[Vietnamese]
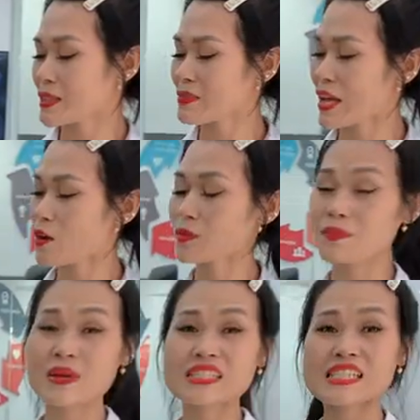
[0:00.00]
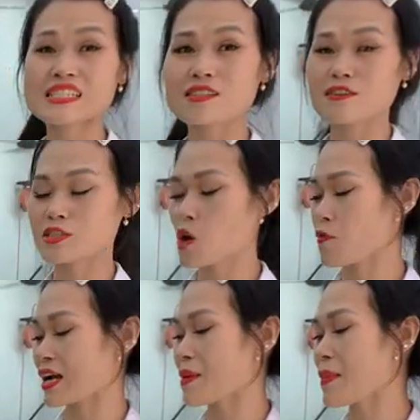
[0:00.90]
Tiếp theo thì mình xin giới thiệu
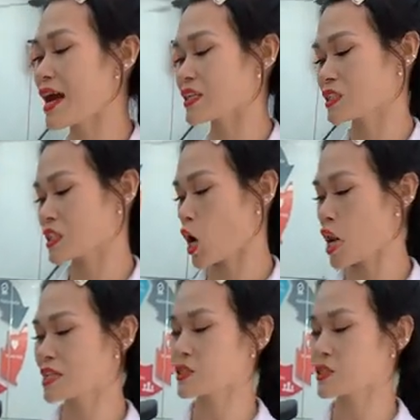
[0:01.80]
với các bạn đó là